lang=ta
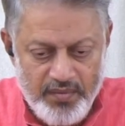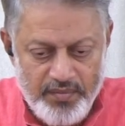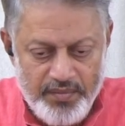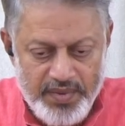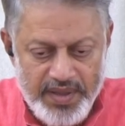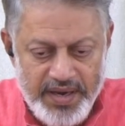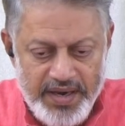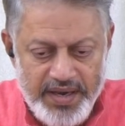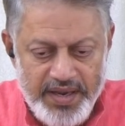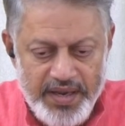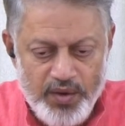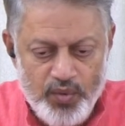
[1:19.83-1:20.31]

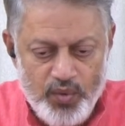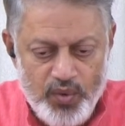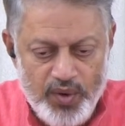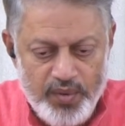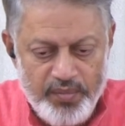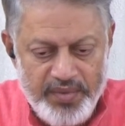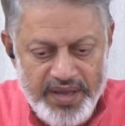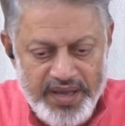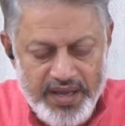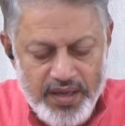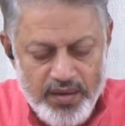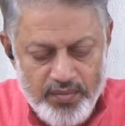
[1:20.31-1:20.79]
பெரிய
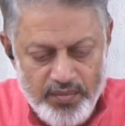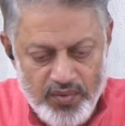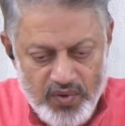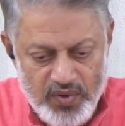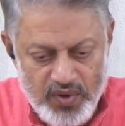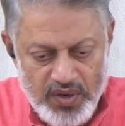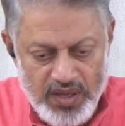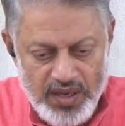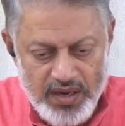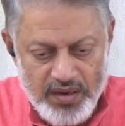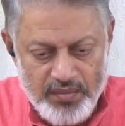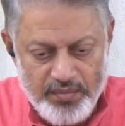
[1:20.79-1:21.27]
உண்மைக்கு
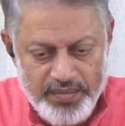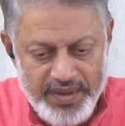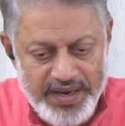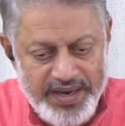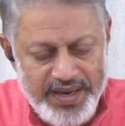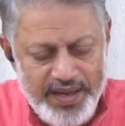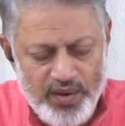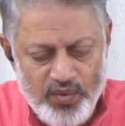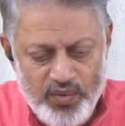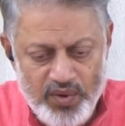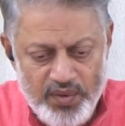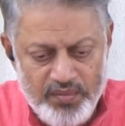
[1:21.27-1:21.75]
முன்னால்
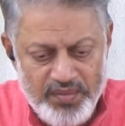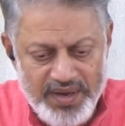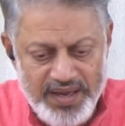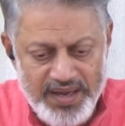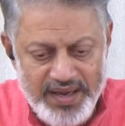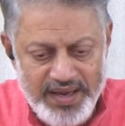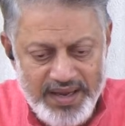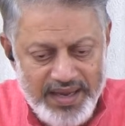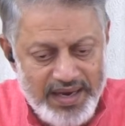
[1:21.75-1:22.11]
பெரிய உண்மை